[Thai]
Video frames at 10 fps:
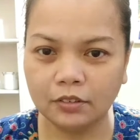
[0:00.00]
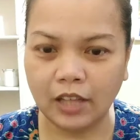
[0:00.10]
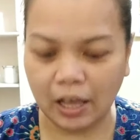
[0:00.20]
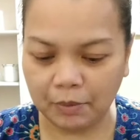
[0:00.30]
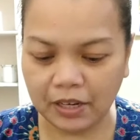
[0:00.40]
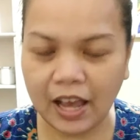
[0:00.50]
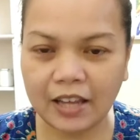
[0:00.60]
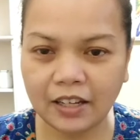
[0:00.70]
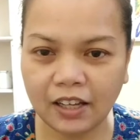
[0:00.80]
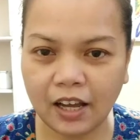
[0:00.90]
หาไม่ได้
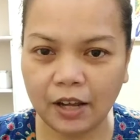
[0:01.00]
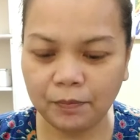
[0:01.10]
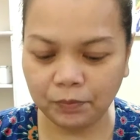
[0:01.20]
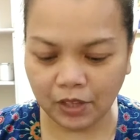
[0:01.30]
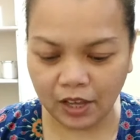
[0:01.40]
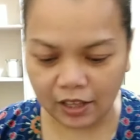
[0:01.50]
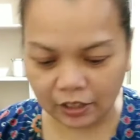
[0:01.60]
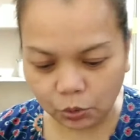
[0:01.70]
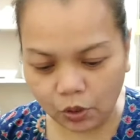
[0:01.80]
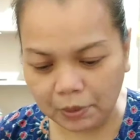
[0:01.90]
นะคะ แล้
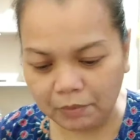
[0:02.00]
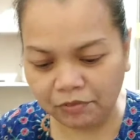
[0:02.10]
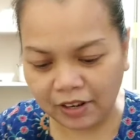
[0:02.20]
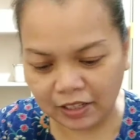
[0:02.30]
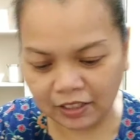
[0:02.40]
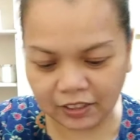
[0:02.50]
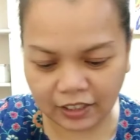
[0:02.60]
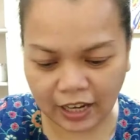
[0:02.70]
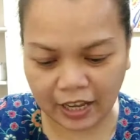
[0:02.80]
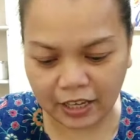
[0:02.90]
วตัวพิมพ์ฟันนี้คือ
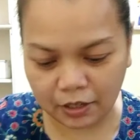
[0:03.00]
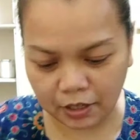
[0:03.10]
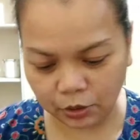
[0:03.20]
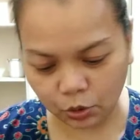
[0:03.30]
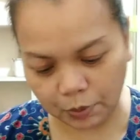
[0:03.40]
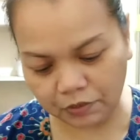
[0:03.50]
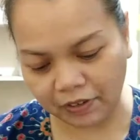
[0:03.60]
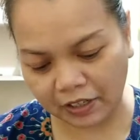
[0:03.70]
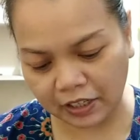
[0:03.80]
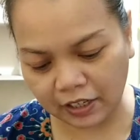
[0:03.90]
อะไร ตัวพิมพ์
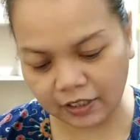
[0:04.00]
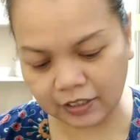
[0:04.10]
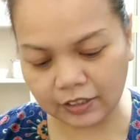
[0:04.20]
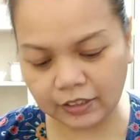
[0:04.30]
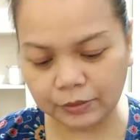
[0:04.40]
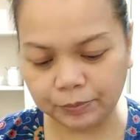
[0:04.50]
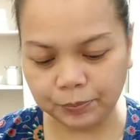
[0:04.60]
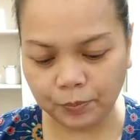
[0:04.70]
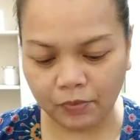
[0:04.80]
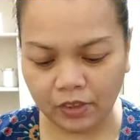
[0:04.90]
ฟันนี้ก็คือ
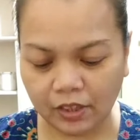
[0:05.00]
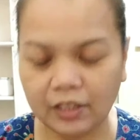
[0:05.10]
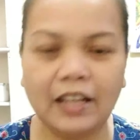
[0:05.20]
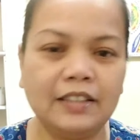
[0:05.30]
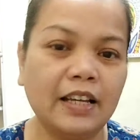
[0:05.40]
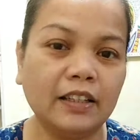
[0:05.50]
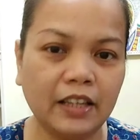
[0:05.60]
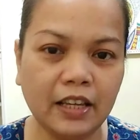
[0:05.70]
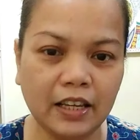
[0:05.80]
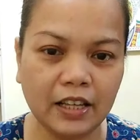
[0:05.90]
หลังจาก
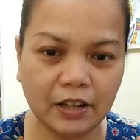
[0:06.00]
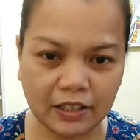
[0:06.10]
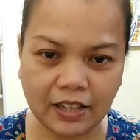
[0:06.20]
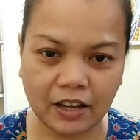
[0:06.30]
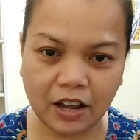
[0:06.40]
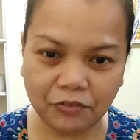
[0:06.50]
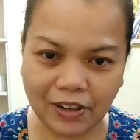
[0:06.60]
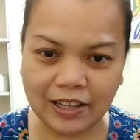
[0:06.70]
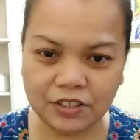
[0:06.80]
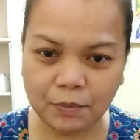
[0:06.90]
ที่รักษารักฟั
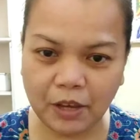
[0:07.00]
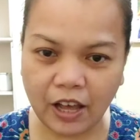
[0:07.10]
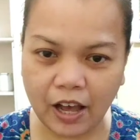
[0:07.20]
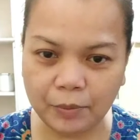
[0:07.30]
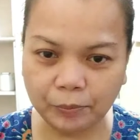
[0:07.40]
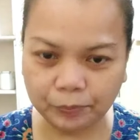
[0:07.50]
นแล้วใช่ไหมคะ